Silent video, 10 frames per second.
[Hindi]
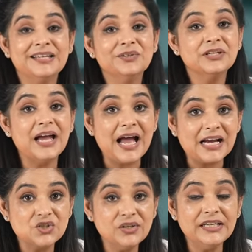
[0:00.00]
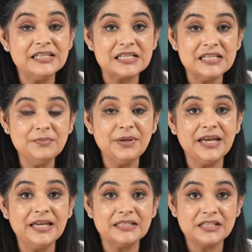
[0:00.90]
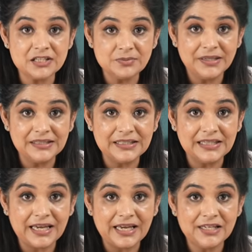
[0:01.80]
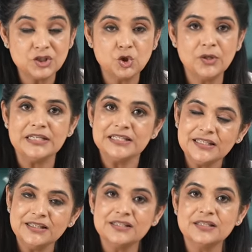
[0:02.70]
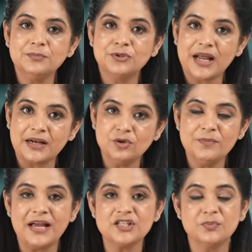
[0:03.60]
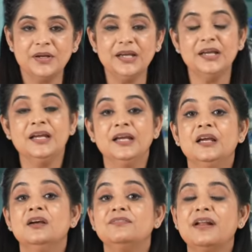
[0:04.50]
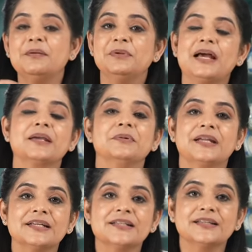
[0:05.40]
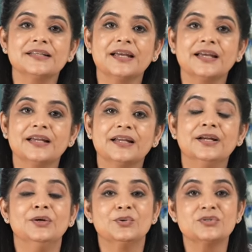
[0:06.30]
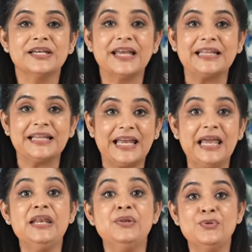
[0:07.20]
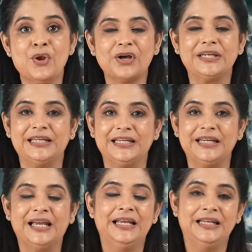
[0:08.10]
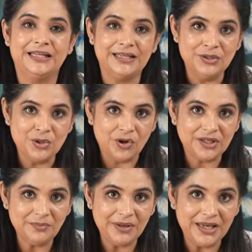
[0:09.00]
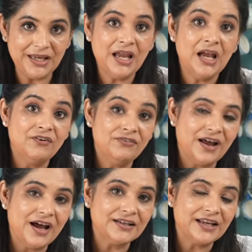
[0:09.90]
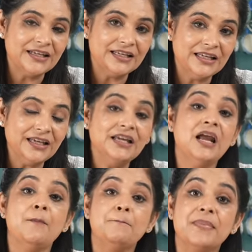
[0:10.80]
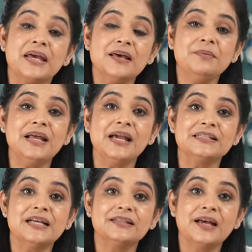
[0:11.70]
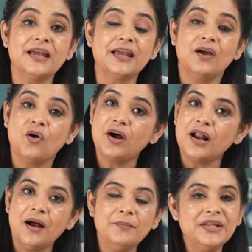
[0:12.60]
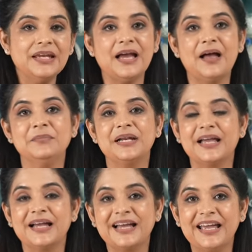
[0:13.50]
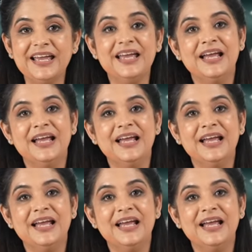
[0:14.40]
क्योंकि एक्चुअली इटली में एक डिश बनती है जो इसी तरह से पोटैटो मैश में फ्लार मिला के बनाई जाती है उसे कहते हैं नौकी लेकिन नौकी में फ्लार यानी कि मैदा मिलाया जाता है और हमने यहाँ मिलाया है